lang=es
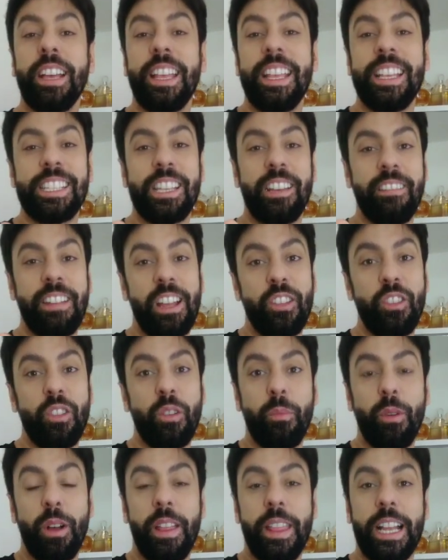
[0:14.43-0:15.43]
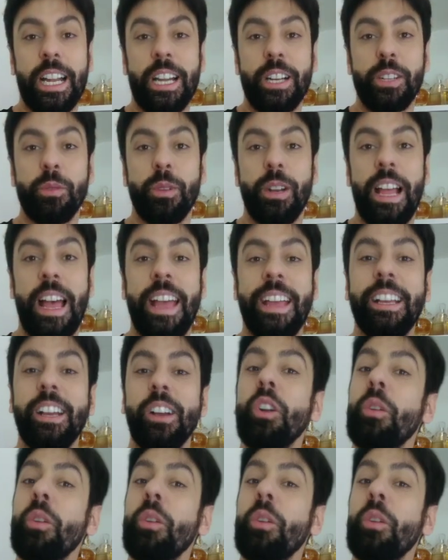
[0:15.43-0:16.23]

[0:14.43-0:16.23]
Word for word: quédense viendo, pueden dejar su like,